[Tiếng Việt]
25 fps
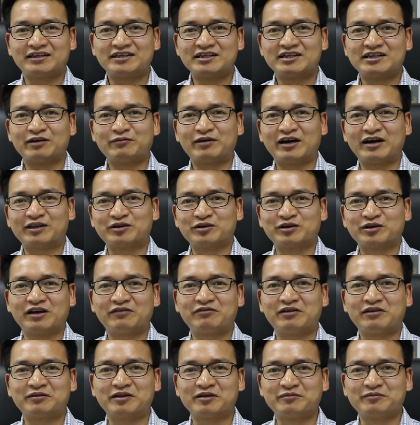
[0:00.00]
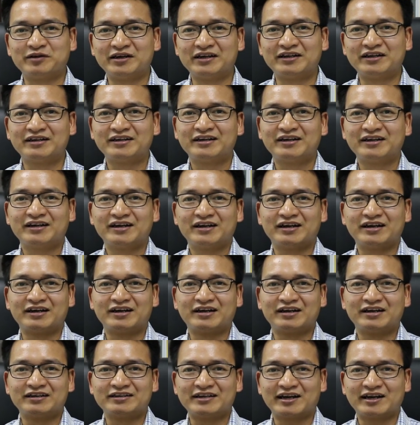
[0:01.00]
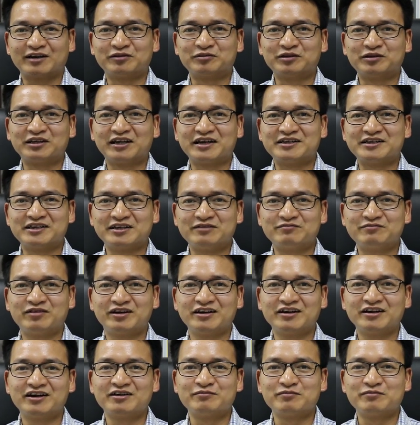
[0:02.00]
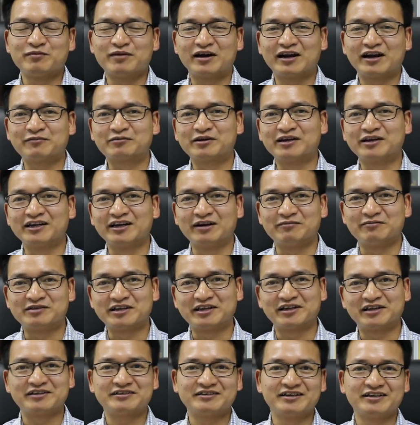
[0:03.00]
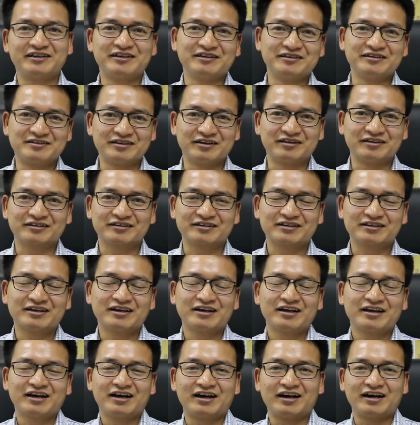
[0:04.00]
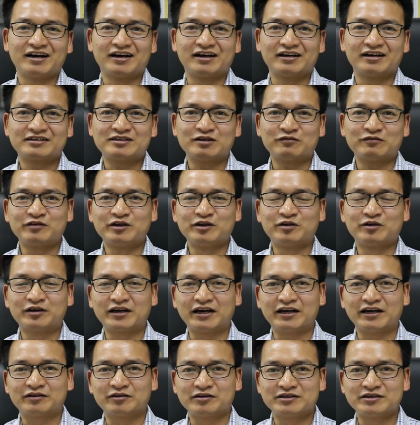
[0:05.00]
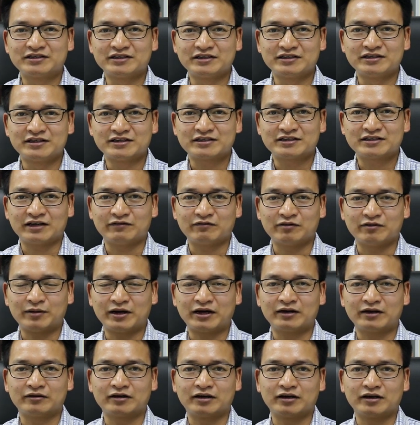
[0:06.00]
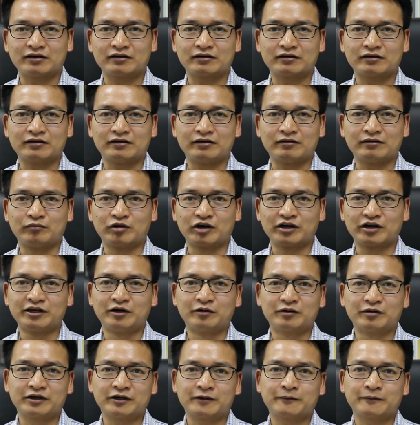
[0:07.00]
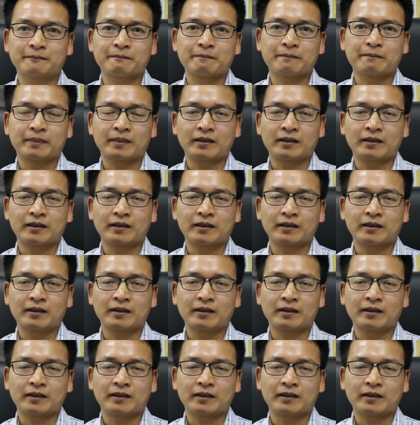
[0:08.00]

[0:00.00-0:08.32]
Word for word: À, xin chào bạn, tôi là Phạm Thành Biên, à, nhà đầu tư tài chính với hơn 13 năm kinh nghiệm trên, trên thị trường. À, trong video này tôi xin chia sẻ với bạn à, à, một cái điều này.